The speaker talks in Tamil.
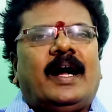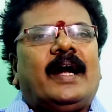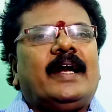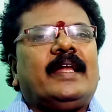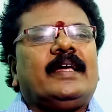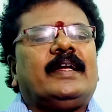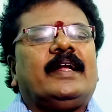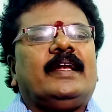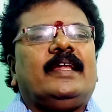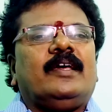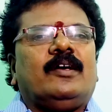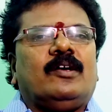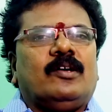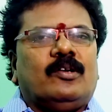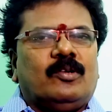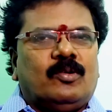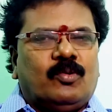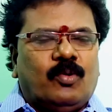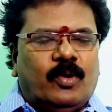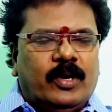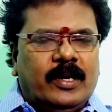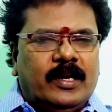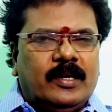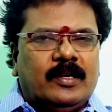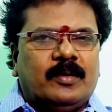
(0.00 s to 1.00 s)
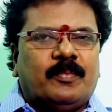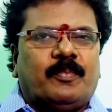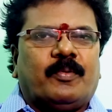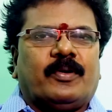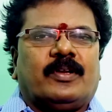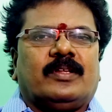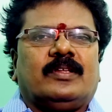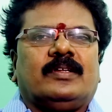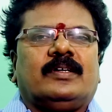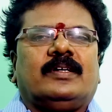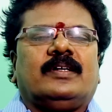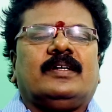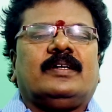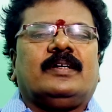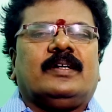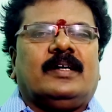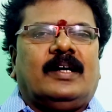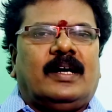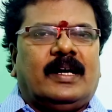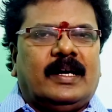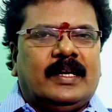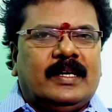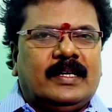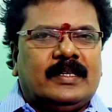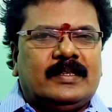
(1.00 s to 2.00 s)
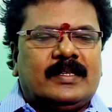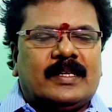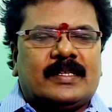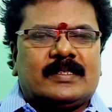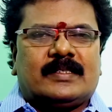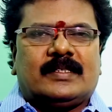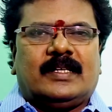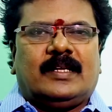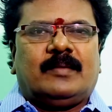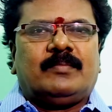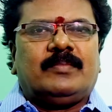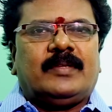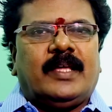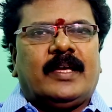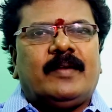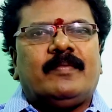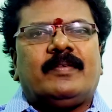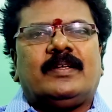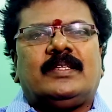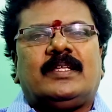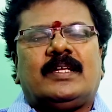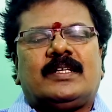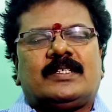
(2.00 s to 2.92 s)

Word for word: அடிக்கடி கோயிலுக்கு போகிறதுக்கு ஆலய தரிசனம் தெய்வ